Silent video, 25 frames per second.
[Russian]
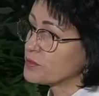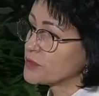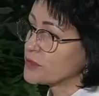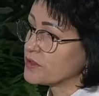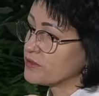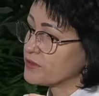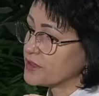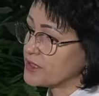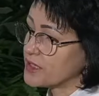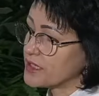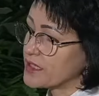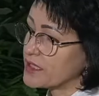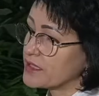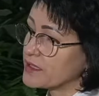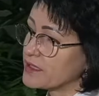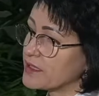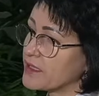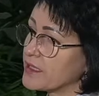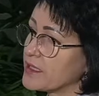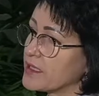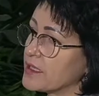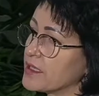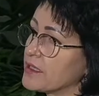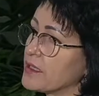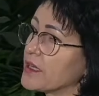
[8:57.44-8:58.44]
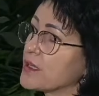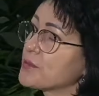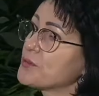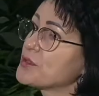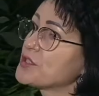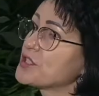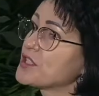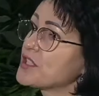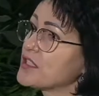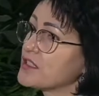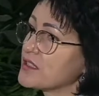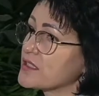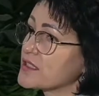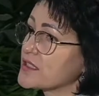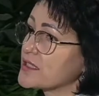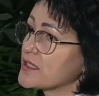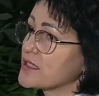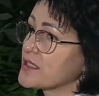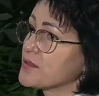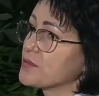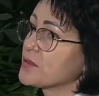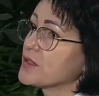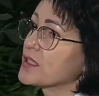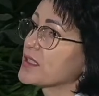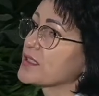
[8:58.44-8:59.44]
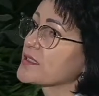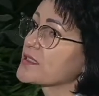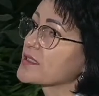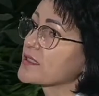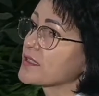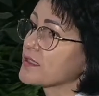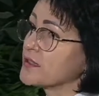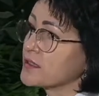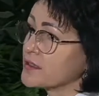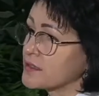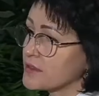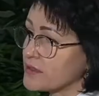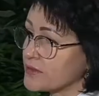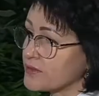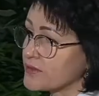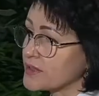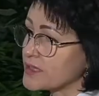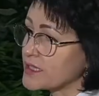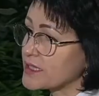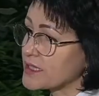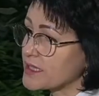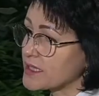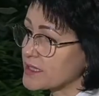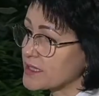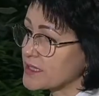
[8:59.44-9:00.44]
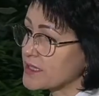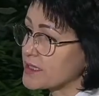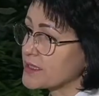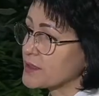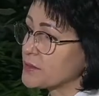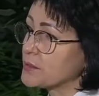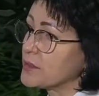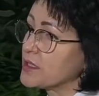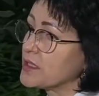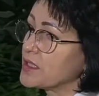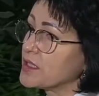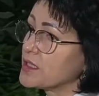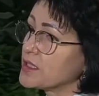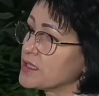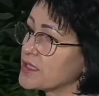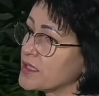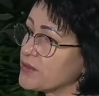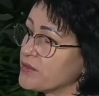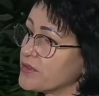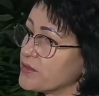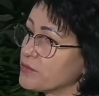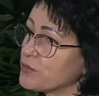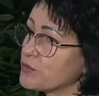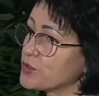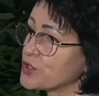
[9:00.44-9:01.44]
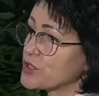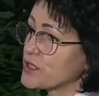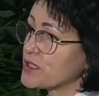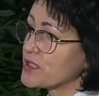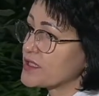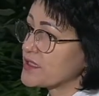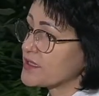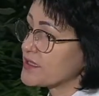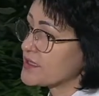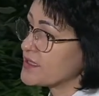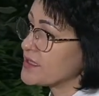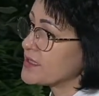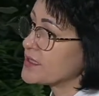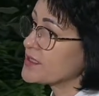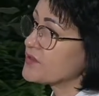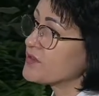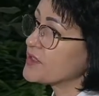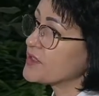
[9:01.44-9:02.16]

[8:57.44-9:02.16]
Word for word: вариант для общения, скажем так, с э, водоканалом. Там вы можете заносить свои